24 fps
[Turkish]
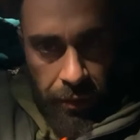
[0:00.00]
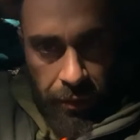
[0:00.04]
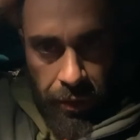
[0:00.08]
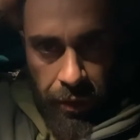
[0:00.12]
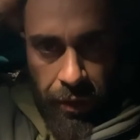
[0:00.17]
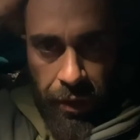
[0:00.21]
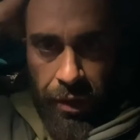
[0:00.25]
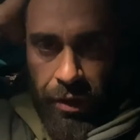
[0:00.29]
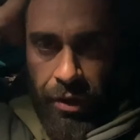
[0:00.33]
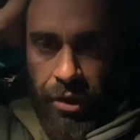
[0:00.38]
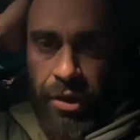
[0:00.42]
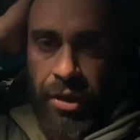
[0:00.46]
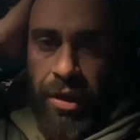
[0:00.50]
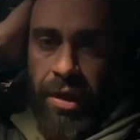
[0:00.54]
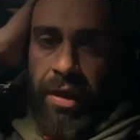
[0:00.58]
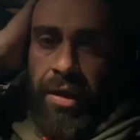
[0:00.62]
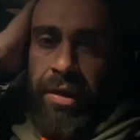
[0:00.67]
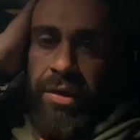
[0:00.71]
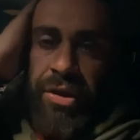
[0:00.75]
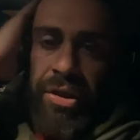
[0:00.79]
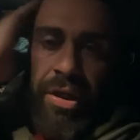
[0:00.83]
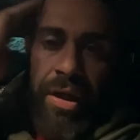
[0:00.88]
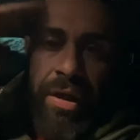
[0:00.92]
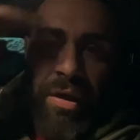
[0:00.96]
İlçe
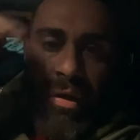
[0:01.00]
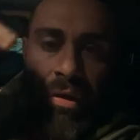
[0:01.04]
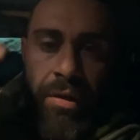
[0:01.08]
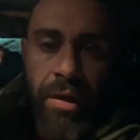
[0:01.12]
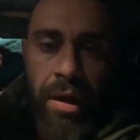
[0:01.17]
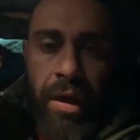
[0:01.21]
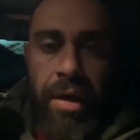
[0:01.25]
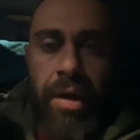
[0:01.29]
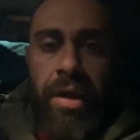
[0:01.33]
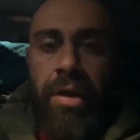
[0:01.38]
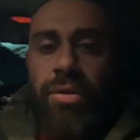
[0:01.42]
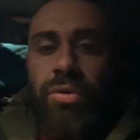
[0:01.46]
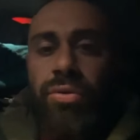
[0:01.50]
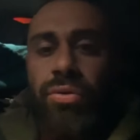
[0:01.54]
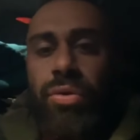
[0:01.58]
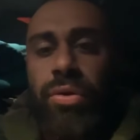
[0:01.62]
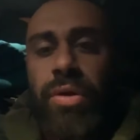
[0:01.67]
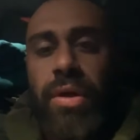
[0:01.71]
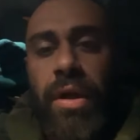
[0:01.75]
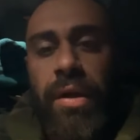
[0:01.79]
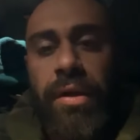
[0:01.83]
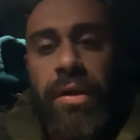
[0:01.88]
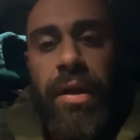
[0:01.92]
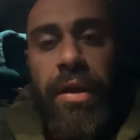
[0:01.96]
şey Aras
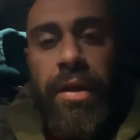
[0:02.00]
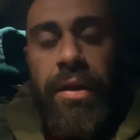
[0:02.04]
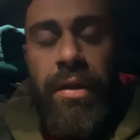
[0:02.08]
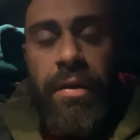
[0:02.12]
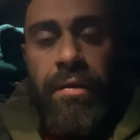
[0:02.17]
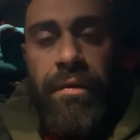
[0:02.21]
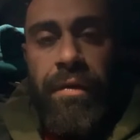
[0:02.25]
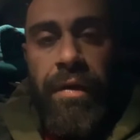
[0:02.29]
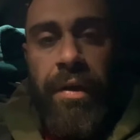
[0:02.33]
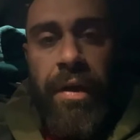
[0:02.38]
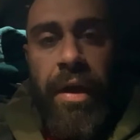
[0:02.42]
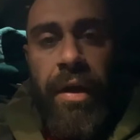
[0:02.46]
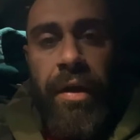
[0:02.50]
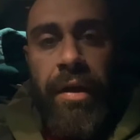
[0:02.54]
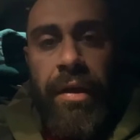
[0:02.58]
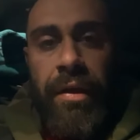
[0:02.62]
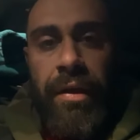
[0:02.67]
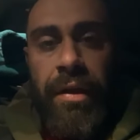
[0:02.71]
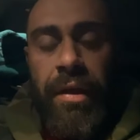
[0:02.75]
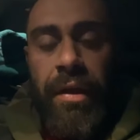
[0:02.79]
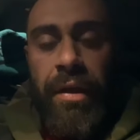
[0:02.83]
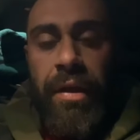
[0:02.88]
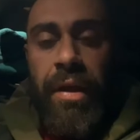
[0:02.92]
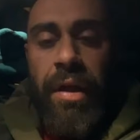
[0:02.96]
sokaklarına falan
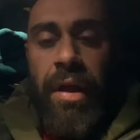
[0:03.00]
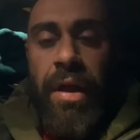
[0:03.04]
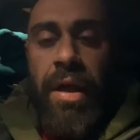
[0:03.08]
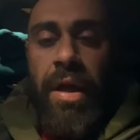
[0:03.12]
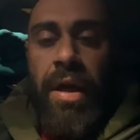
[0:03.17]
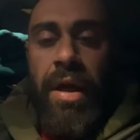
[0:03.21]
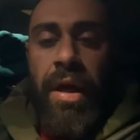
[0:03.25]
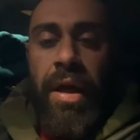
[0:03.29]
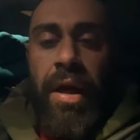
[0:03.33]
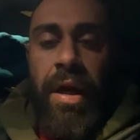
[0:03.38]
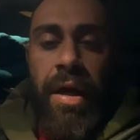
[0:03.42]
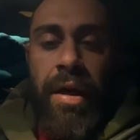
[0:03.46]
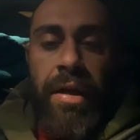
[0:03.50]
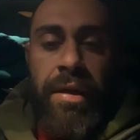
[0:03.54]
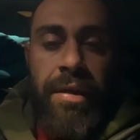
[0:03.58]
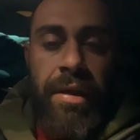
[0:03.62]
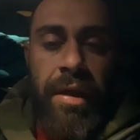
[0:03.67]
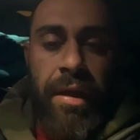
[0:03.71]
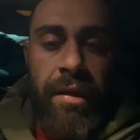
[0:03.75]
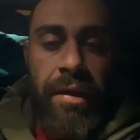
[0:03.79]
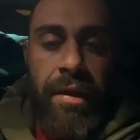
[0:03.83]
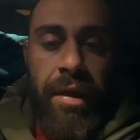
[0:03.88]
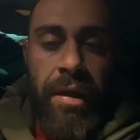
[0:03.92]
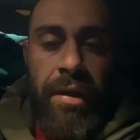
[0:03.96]
gittik.
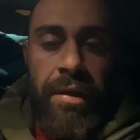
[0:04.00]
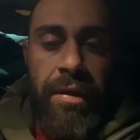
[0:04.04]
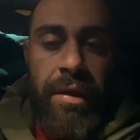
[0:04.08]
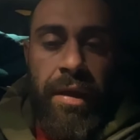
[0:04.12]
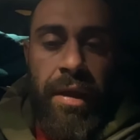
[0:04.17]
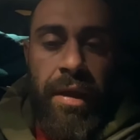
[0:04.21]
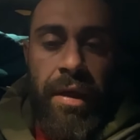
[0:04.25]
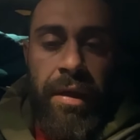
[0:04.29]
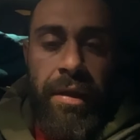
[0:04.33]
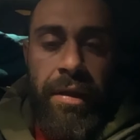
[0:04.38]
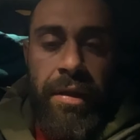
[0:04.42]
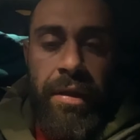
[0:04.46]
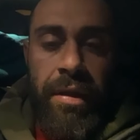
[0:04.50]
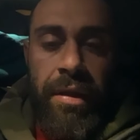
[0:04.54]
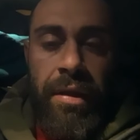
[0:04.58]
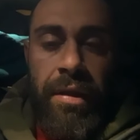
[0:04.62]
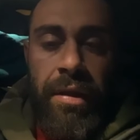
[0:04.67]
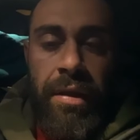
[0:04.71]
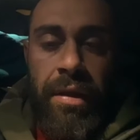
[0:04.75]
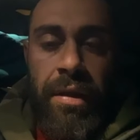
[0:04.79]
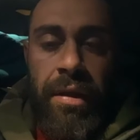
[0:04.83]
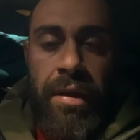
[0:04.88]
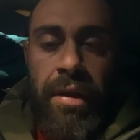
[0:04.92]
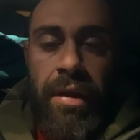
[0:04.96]
Erzaklar dağıttık.
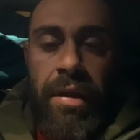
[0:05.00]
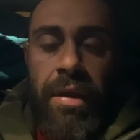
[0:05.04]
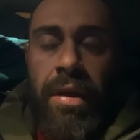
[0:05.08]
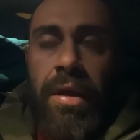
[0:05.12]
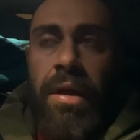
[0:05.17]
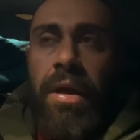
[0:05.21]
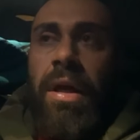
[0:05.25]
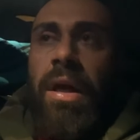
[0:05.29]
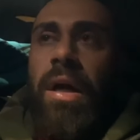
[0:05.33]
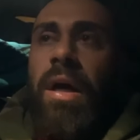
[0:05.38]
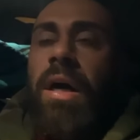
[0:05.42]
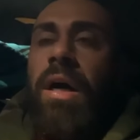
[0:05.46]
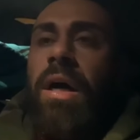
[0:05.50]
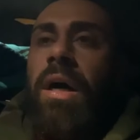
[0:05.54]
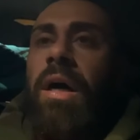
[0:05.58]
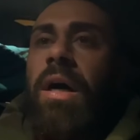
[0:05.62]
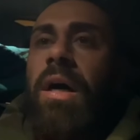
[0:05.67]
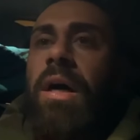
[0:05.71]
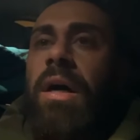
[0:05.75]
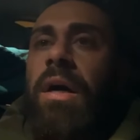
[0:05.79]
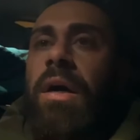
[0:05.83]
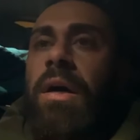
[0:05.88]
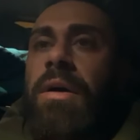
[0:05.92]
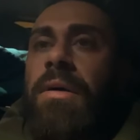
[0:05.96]

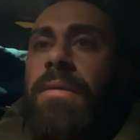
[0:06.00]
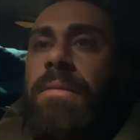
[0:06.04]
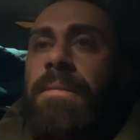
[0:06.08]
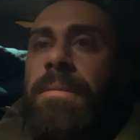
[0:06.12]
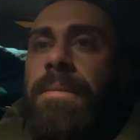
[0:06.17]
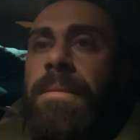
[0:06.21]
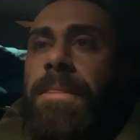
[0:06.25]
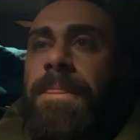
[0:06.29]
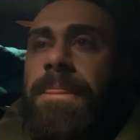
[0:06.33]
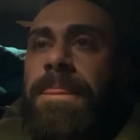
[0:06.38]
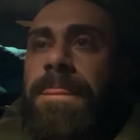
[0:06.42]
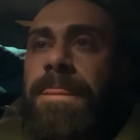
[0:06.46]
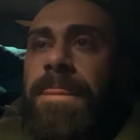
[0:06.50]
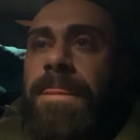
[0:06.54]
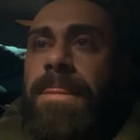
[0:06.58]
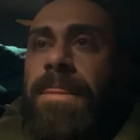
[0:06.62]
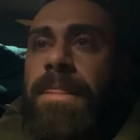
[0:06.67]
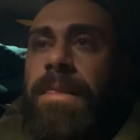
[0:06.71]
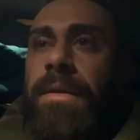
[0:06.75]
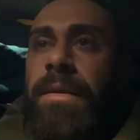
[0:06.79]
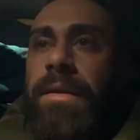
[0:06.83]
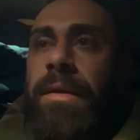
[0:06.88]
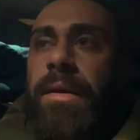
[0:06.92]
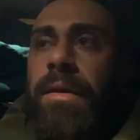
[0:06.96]
Aa,
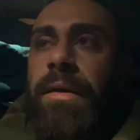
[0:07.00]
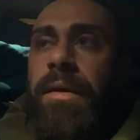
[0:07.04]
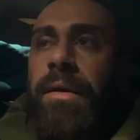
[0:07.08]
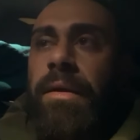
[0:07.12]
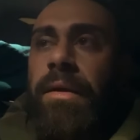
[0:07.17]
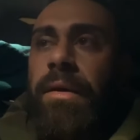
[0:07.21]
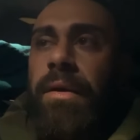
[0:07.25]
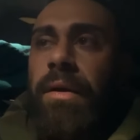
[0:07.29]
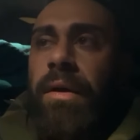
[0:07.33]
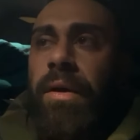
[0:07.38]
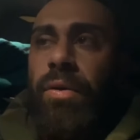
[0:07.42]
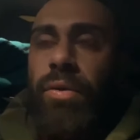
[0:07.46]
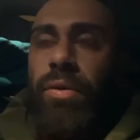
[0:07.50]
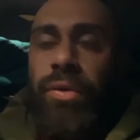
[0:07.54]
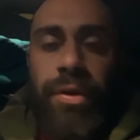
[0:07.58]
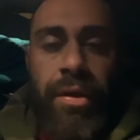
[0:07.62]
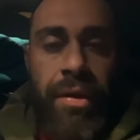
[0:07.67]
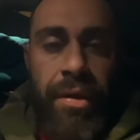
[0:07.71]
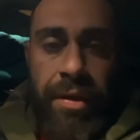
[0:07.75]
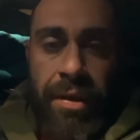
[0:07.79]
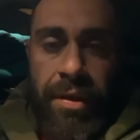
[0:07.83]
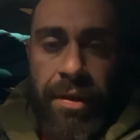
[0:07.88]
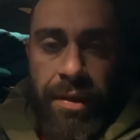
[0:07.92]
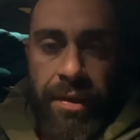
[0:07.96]
e, orada
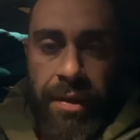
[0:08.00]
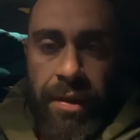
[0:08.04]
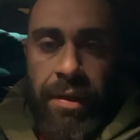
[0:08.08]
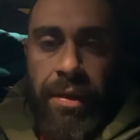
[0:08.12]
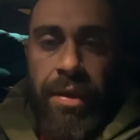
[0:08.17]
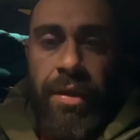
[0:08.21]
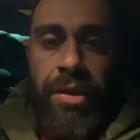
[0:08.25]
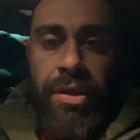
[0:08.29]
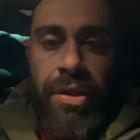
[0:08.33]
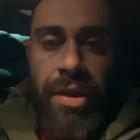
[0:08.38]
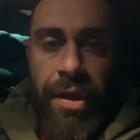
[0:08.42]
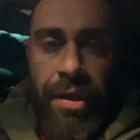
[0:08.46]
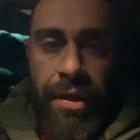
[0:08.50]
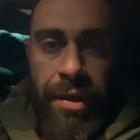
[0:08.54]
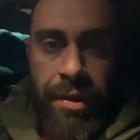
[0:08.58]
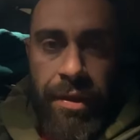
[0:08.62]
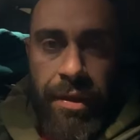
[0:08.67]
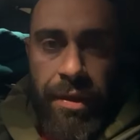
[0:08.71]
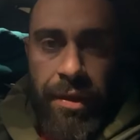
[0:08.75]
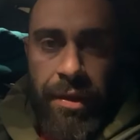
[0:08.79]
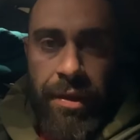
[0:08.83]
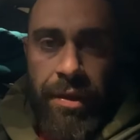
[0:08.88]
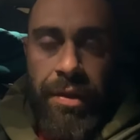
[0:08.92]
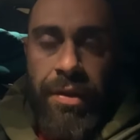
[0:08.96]
insanlar
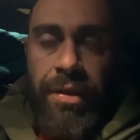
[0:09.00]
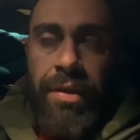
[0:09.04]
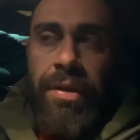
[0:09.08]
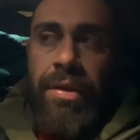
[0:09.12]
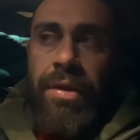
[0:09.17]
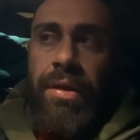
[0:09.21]
çaresiz.